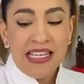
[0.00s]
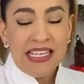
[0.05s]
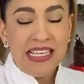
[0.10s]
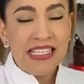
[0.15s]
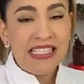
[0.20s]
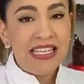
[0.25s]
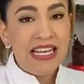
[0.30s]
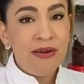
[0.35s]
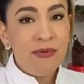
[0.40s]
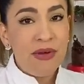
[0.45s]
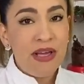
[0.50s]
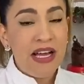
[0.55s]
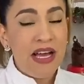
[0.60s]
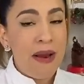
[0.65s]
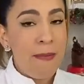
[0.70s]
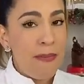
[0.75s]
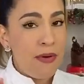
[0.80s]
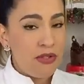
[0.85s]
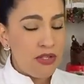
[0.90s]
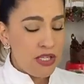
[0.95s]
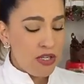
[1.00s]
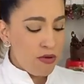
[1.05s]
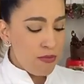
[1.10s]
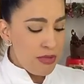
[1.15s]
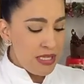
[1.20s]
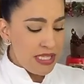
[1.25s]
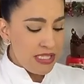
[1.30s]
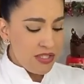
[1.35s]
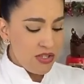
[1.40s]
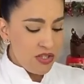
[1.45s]
Y esta la voy a dejar para otra
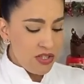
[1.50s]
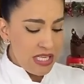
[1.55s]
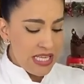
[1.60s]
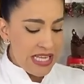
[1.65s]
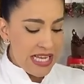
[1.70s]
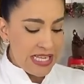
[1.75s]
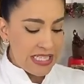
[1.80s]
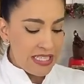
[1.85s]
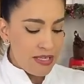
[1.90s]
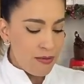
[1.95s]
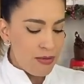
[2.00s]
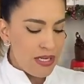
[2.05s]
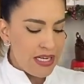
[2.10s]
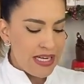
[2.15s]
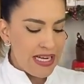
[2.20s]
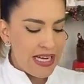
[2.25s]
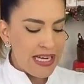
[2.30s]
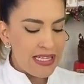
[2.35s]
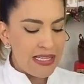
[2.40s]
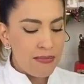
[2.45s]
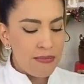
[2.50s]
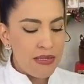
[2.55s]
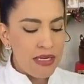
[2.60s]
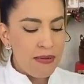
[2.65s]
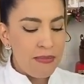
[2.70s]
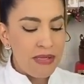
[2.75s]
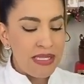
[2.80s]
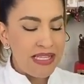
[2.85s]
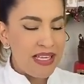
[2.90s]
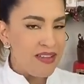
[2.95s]
combinación. Y aquí voy a agregar también la
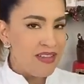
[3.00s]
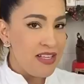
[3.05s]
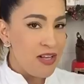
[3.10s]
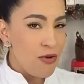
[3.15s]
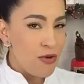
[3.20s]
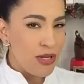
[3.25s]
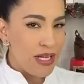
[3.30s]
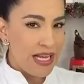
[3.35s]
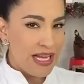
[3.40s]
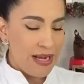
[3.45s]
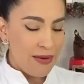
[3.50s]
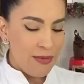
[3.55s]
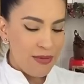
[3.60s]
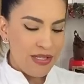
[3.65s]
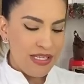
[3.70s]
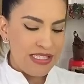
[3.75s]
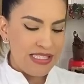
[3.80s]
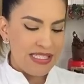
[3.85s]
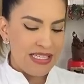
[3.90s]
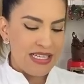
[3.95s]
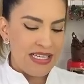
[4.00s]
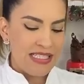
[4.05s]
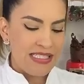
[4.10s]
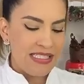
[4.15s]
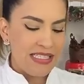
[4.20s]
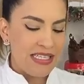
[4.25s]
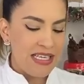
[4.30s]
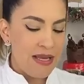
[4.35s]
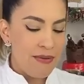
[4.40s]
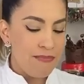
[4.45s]
mitad de lo que acabo de hacer.
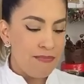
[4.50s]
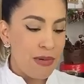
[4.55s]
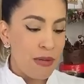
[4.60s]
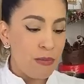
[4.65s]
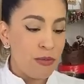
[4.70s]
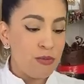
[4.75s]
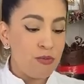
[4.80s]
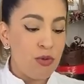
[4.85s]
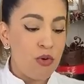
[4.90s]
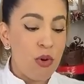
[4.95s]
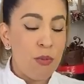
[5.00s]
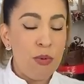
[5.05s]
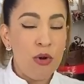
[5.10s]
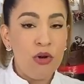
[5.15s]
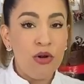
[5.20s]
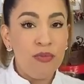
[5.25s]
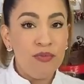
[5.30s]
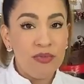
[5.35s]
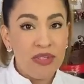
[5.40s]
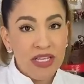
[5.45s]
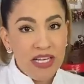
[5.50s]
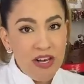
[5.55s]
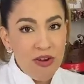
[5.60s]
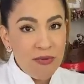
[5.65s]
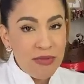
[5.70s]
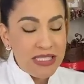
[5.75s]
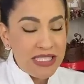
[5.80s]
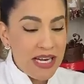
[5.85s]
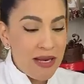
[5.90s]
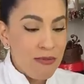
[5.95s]
Así que vamos poco a poco y lo
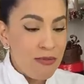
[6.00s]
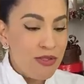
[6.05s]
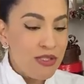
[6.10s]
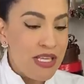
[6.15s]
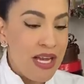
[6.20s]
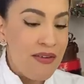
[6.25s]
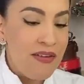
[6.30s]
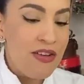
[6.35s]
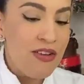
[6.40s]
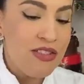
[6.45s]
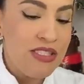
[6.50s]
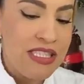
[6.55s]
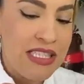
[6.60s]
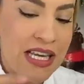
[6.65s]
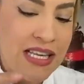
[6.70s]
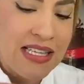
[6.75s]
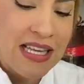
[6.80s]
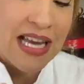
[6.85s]
mezclamos a velocidad